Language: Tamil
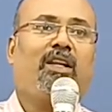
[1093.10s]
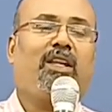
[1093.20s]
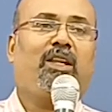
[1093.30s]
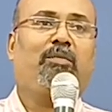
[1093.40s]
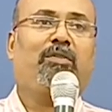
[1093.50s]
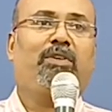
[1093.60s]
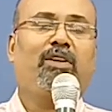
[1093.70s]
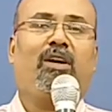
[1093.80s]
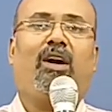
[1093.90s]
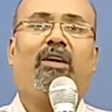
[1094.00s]
இப்போ
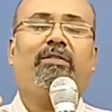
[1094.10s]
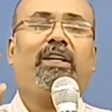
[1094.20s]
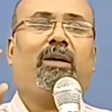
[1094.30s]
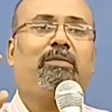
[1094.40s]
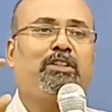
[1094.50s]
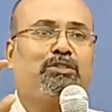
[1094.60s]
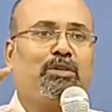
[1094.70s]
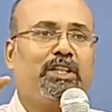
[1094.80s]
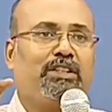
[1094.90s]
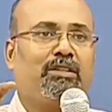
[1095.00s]
வெறும் ஆவி அப்படின்னு
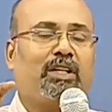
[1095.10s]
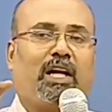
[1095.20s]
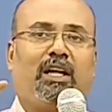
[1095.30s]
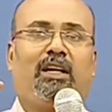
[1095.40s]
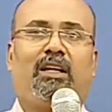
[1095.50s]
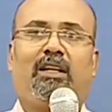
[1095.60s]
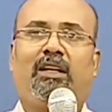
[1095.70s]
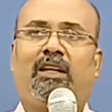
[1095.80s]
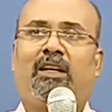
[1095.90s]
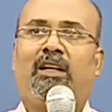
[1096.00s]
சொல்லிட்டோன்னா
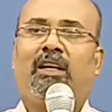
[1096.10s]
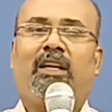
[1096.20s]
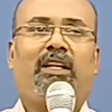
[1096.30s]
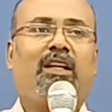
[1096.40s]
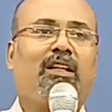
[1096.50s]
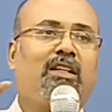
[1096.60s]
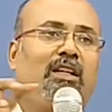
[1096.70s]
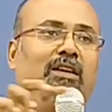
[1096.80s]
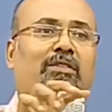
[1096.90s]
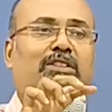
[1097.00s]

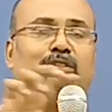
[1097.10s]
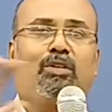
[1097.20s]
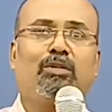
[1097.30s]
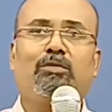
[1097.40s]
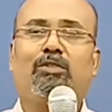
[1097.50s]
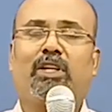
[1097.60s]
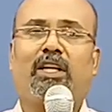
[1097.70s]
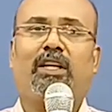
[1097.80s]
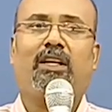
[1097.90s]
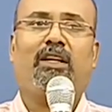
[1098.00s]
எல்லாவற்றோடும் கூட
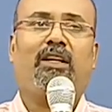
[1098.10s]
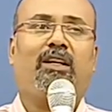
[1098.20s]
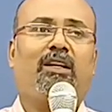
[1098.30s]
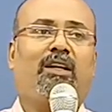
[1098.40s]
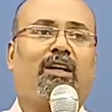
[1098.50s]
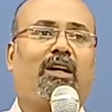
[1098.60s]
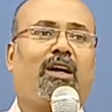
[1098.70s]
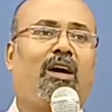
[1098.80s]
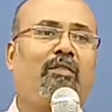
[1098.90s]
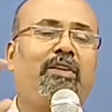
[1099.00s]

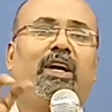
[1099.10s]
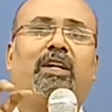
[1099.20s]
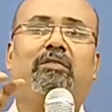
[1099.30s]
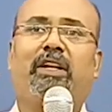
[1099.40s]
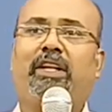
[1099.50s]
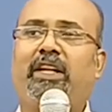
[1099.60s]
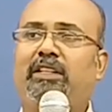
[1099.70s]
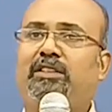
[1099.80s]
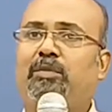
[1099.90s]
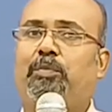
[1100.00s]
ஆவியானவரை
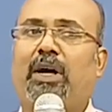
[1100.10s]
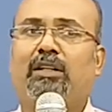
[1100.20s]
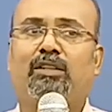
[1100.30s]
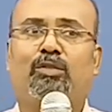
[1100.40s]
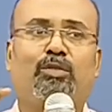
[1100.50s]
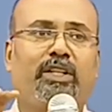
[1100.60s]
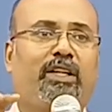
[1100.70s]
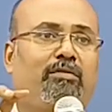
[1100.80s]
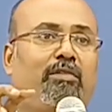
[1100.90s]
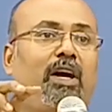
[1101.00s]
இணைத்து பார்க்கக்கூடிய
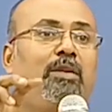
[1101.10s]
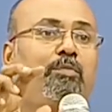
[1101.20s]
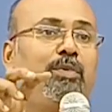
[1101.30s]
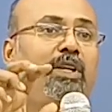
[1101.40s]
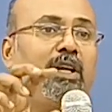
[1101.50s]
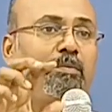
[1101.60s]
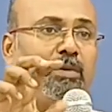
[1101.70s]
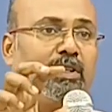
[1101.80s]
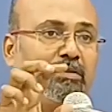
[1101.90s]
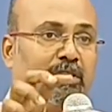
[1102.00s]
வாய்ப்பு
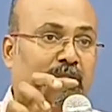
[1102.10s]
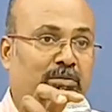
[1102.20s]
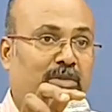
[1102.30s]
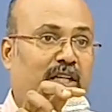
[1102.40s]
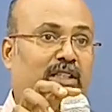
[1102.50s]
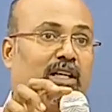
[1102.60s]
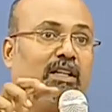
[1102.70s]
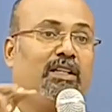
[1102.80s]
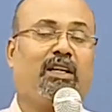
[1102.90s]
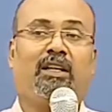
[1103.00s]
ஏற்பட்டுவிடும் அதனால
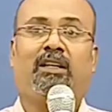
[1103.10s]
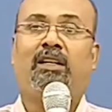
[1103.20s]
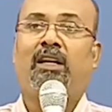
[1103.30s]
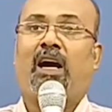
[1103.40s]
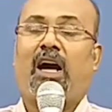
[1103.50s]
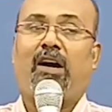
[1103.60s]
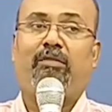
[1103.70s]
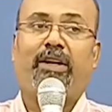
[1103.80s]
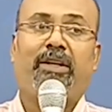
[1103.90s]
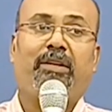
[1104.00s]
தான்
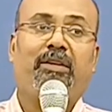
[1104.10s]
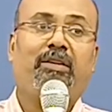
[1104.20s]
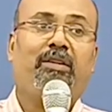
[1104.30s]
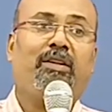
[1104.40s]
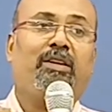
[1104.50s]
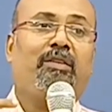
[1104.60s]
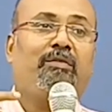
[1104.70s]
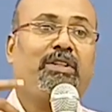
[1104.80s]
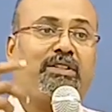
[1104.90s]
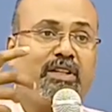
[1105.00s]
அவரை
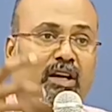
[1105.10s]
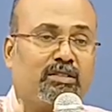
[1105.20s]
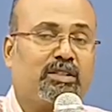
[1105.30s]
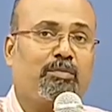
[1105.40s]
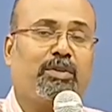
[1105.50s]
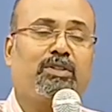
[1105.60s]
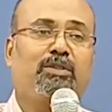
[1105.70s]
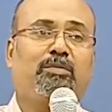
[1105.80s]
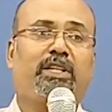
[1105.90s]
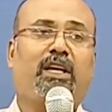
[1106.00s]

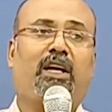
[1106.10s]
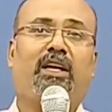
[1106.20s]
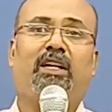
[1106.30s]
வித்தியாசப்படுத்தும்படியாக